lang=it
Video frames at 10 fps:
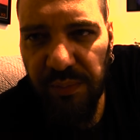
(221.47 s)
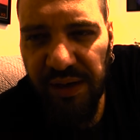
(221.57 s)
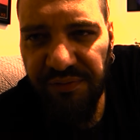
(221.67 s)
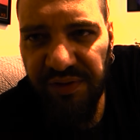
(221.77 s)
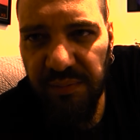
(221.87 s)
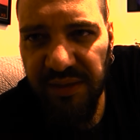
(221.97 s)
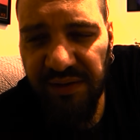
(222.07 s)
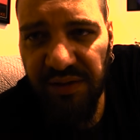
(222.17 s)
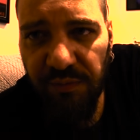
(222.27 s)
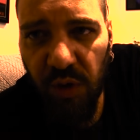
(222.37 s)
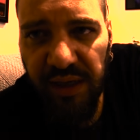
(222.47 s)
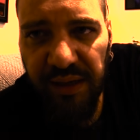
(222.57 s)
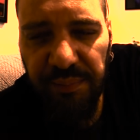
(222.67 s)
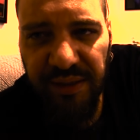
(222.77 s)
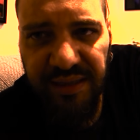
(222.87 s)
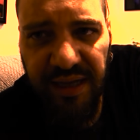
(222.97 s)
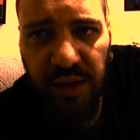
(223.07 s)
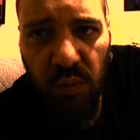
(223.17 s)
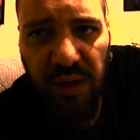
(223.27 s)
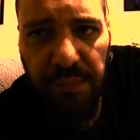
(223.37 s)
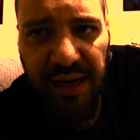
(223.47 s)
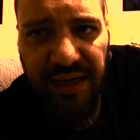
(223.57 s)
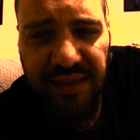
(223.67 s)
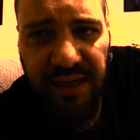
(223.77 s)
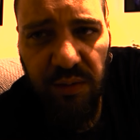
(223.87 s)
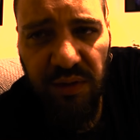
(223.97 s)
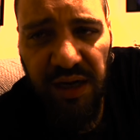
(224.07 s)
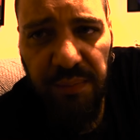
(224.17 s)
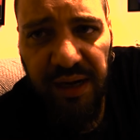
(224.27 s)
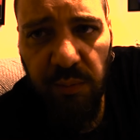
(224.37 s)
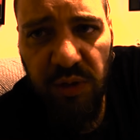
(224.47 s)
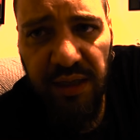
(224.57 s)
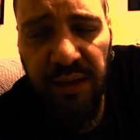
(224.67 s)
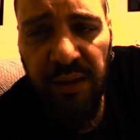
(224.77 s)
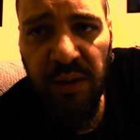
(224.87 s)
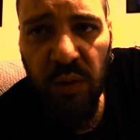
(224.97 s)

bel film se avete voglia di passare una bella serata con della bella musica